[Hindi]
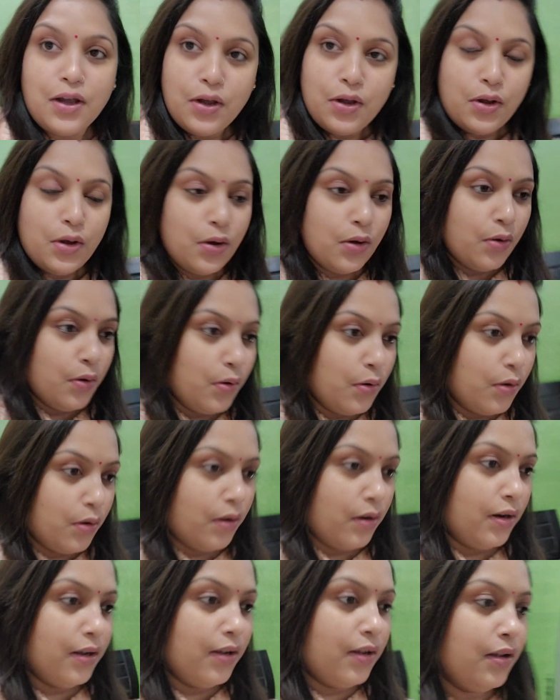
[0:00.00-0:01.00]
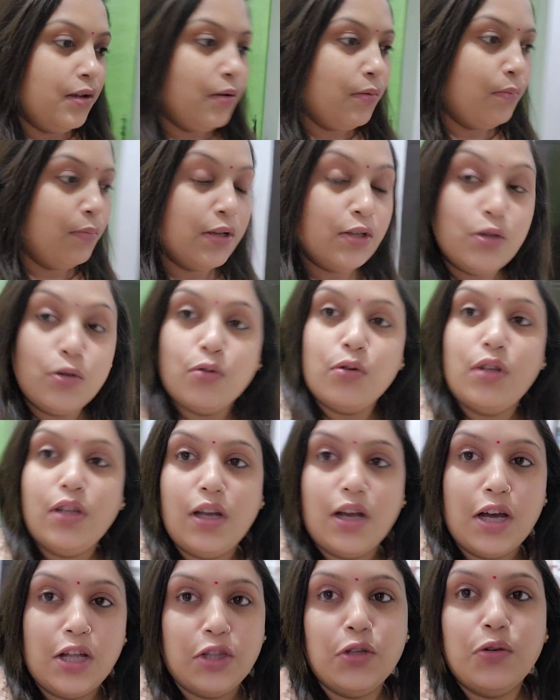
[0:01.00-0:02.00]
है और बच्चों को
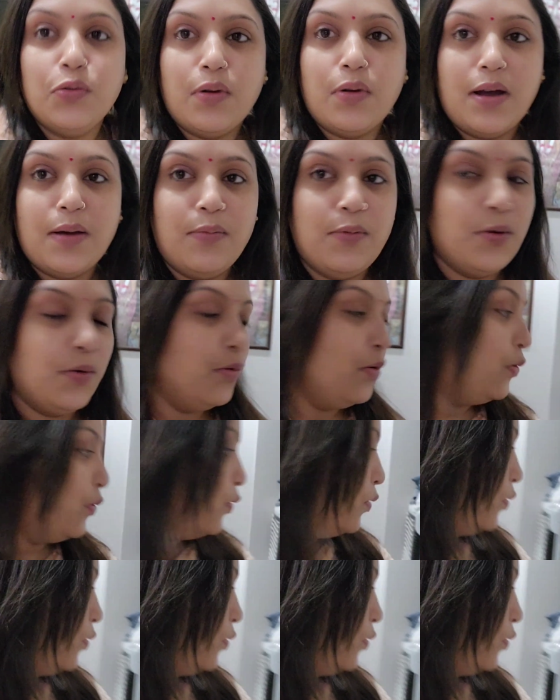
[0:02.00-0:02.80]
दिखाती हूँ आप लोगों